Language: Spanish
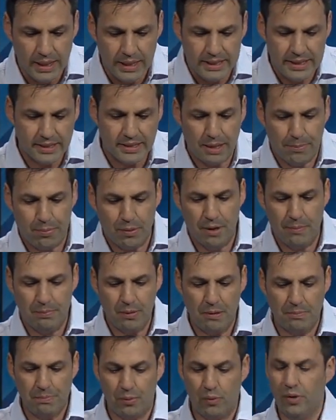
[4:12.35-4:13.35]
Y está, por
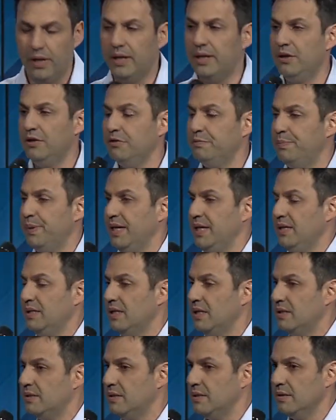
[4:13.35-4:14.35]
ejemplo, el poder de los
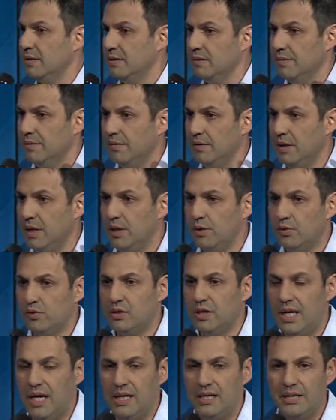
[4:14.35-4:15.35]
países
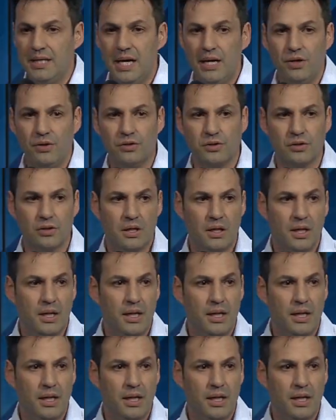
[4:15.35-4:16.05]
industrializados